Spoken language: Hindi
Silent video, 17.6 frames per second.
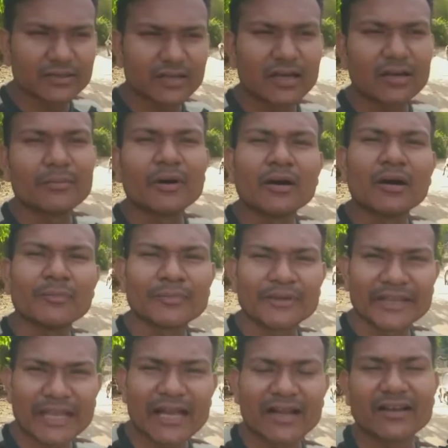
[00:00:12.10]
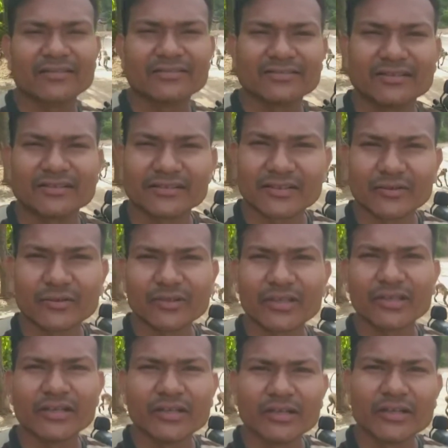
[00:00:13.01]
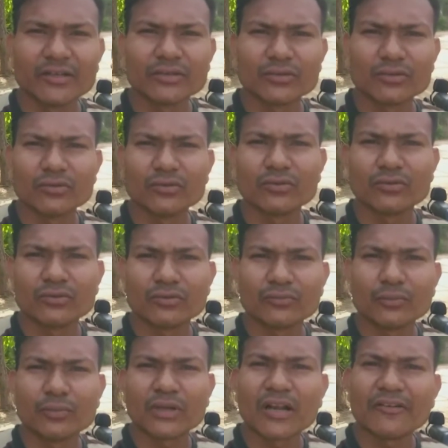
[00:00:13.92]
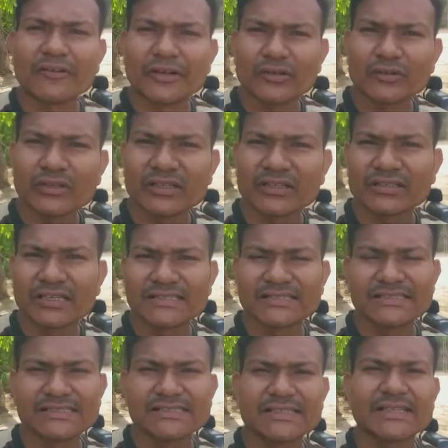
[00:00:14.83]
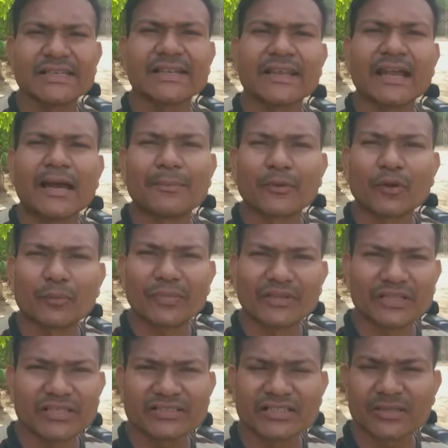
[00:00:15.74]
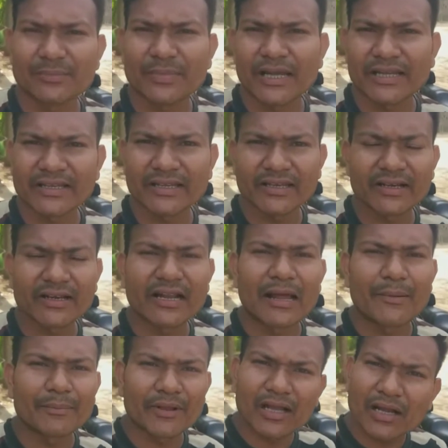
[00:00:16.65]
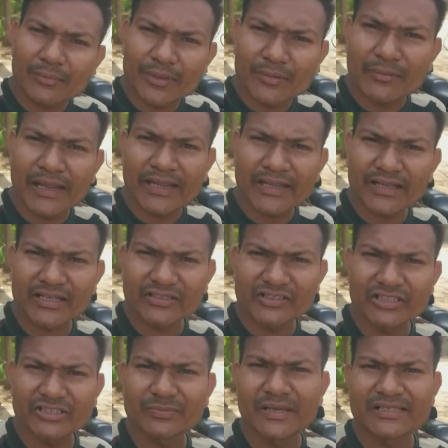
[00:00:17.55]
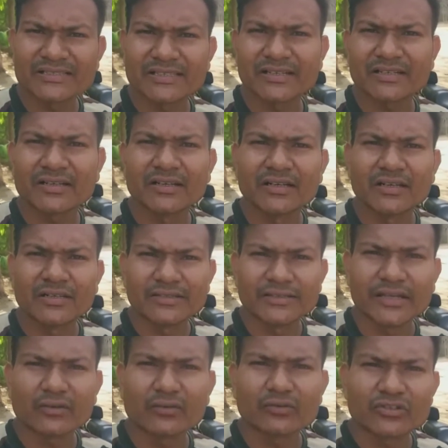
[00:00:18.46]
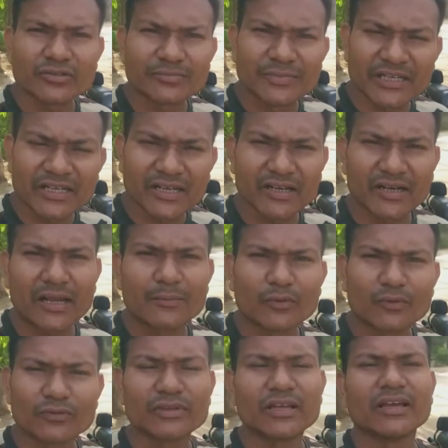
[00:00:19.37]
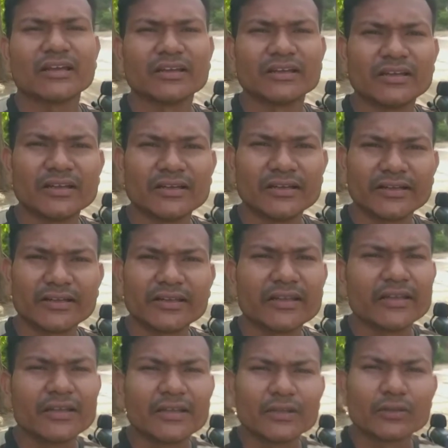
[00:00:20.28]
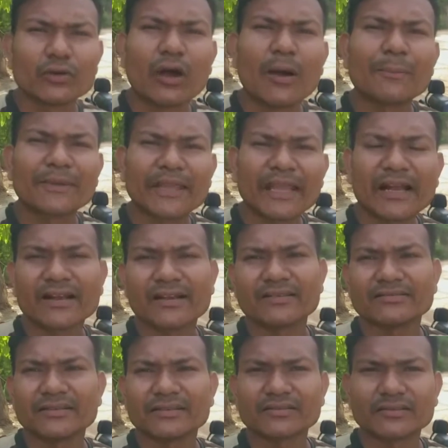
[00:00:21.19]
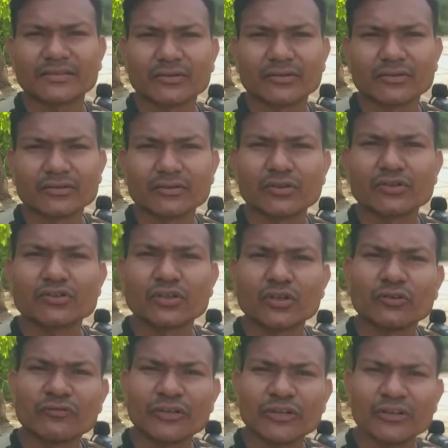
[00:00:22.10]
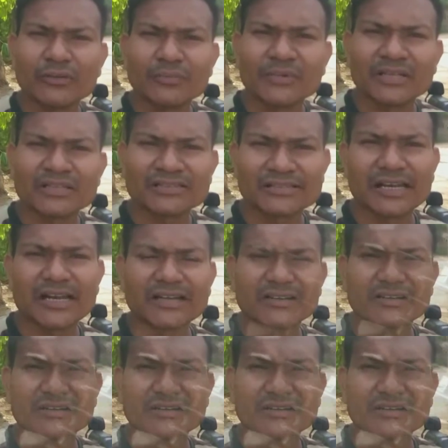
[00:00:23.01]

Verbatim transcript: अब हम क्या कर सकते हैं ओके तो पूरा वीडियो देखना जिससे कि, कि आपको पता चल पाया कि अगर आपका भी बाइक का सस्पेंसर या कुछ भी ख़राब होता है ठीक है तो आप क्या कर सकते हो तो चलो वीडियो अपना स्टार्ट